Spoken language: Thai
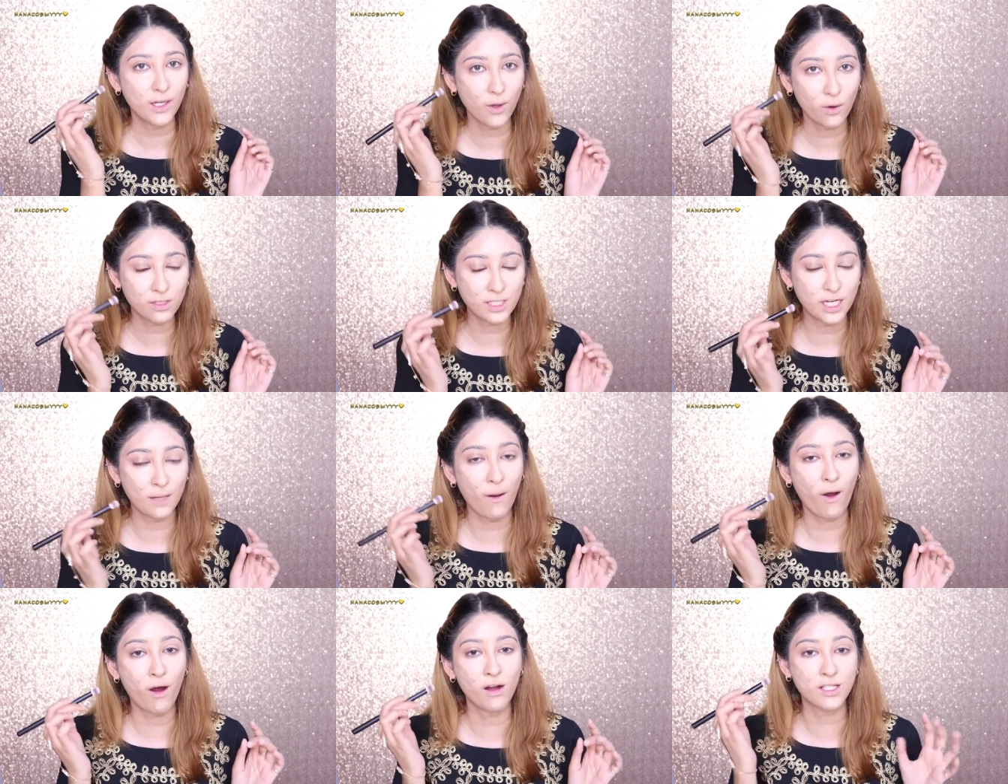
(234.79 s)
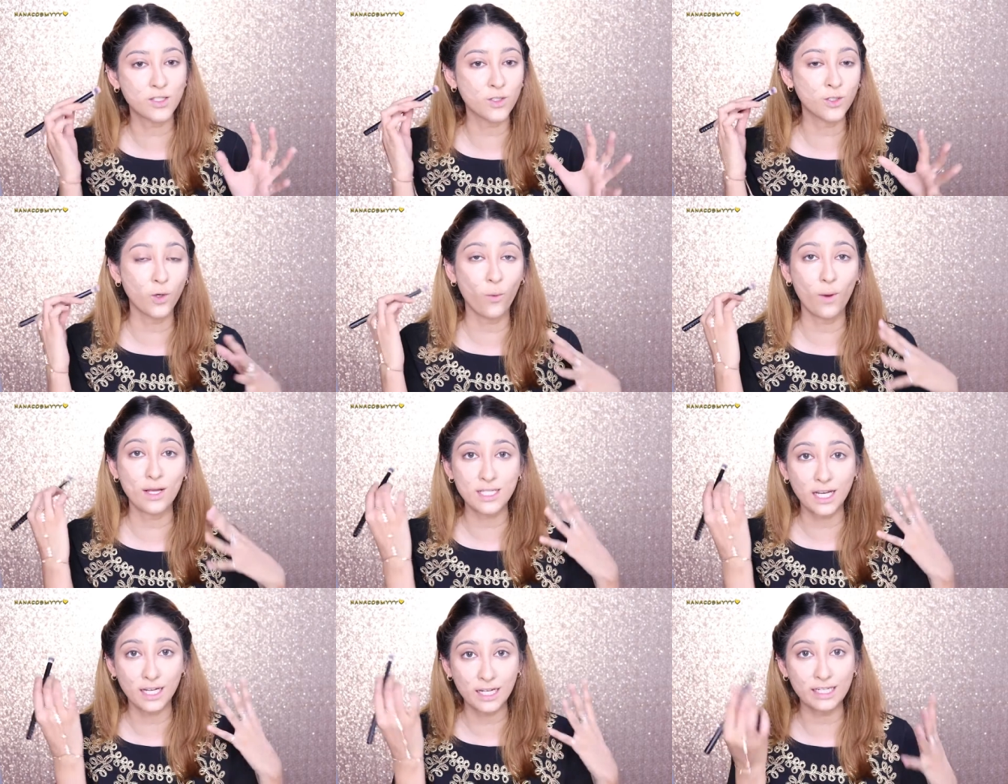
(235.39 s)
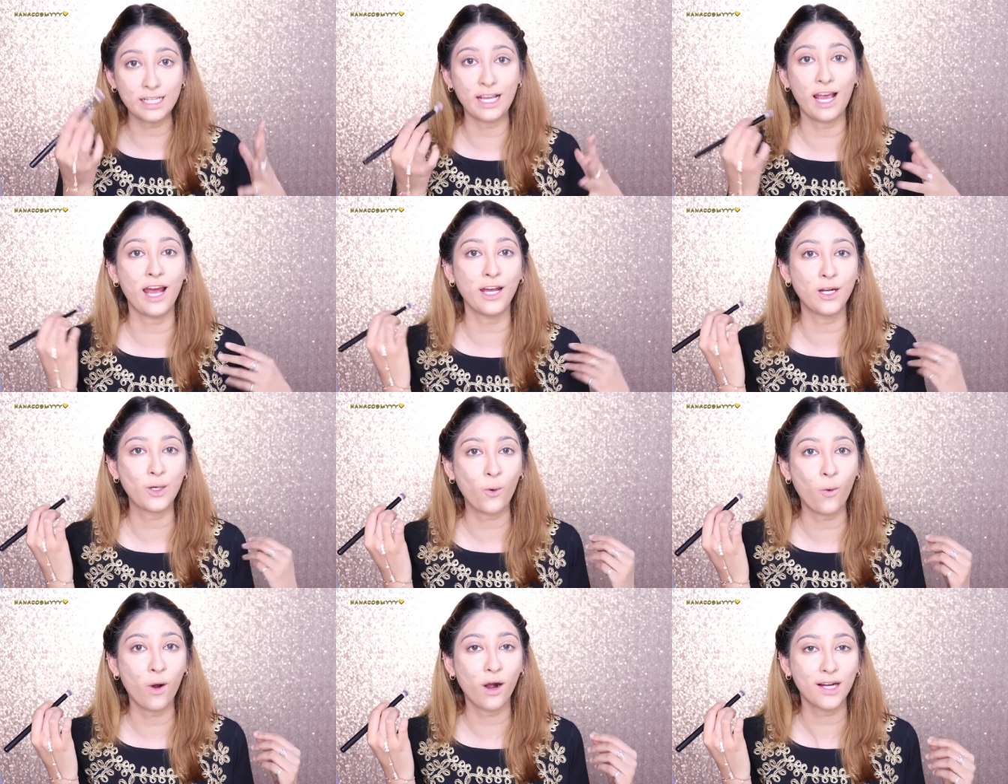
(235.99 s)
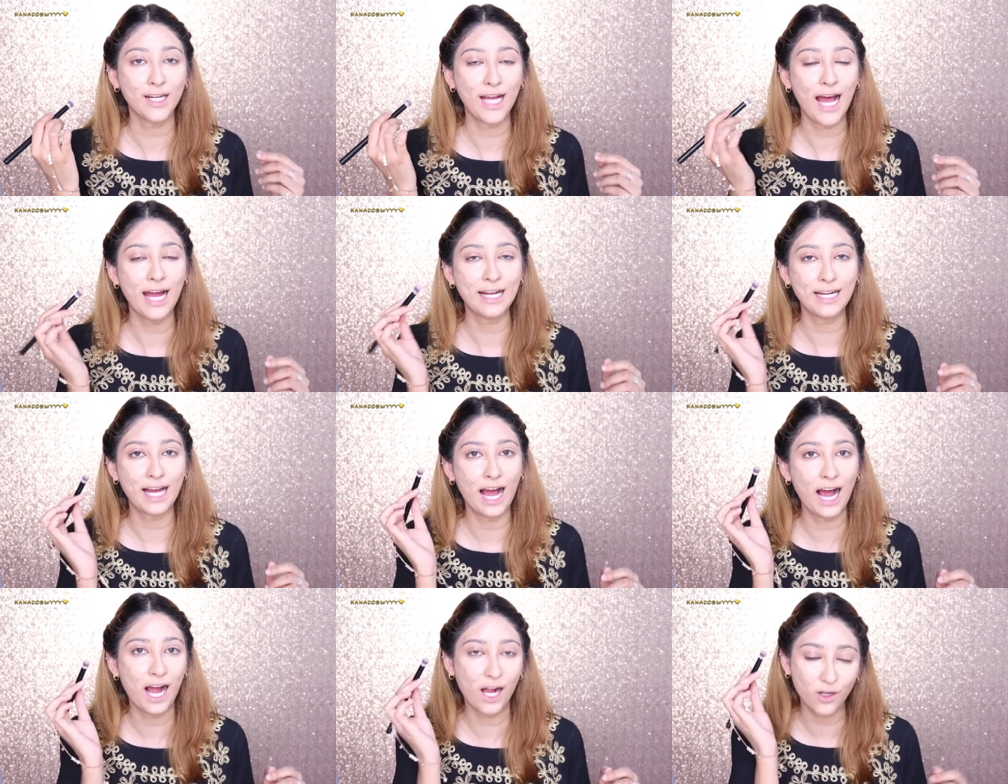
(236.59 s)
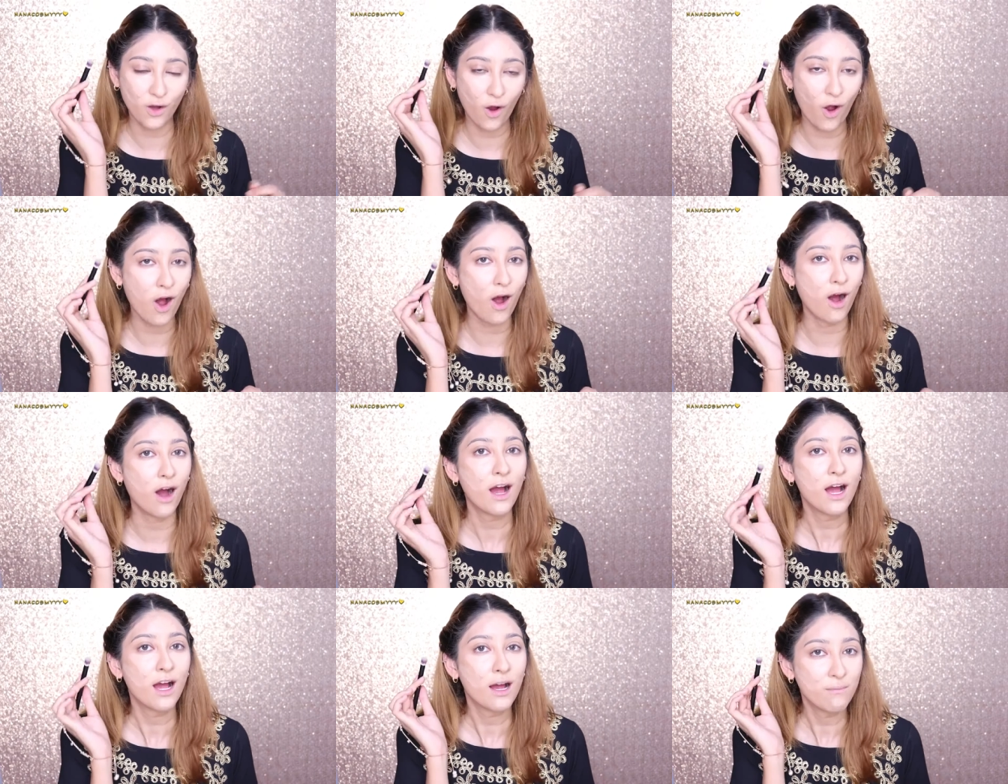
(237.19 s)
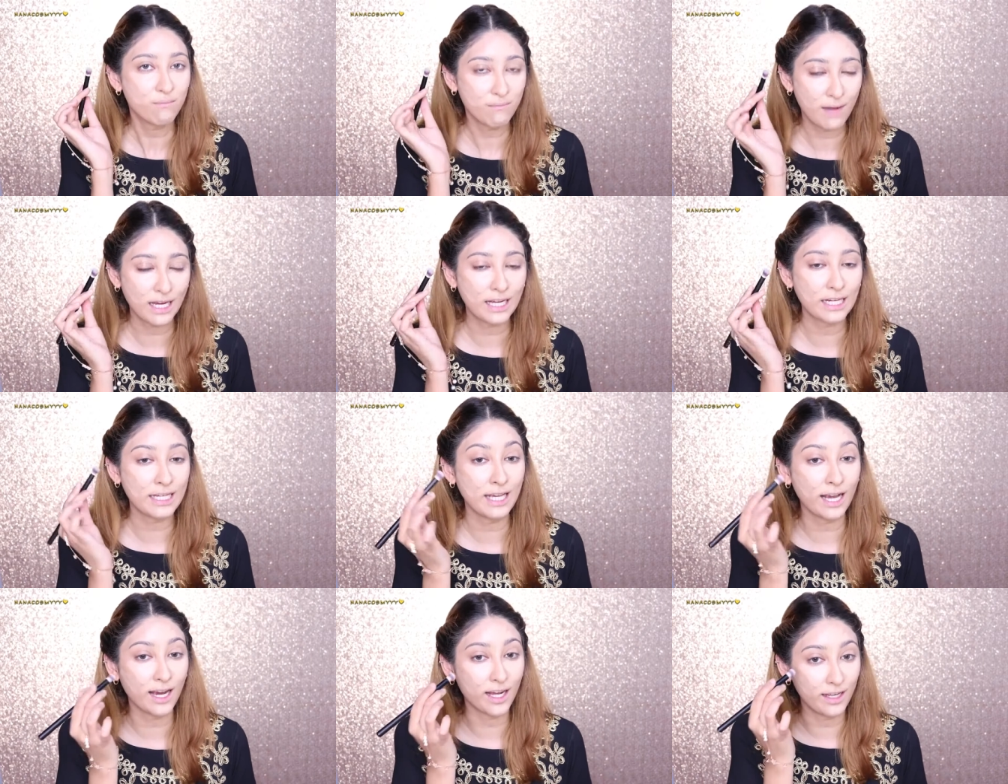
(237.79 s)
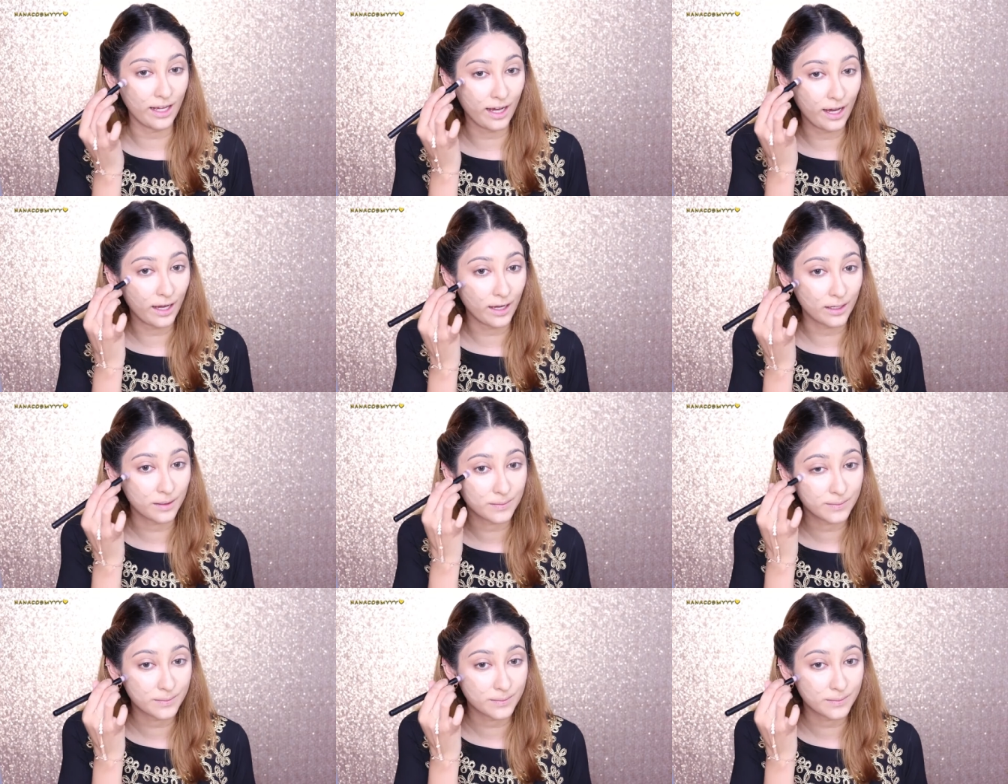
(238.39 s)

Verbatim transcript: ลงเฉพาะจุดหรือว่าจะเกลี่ยให้ทั่วก็ได้นะคะ ก็มาเกลี่ยกันเลยค่ะ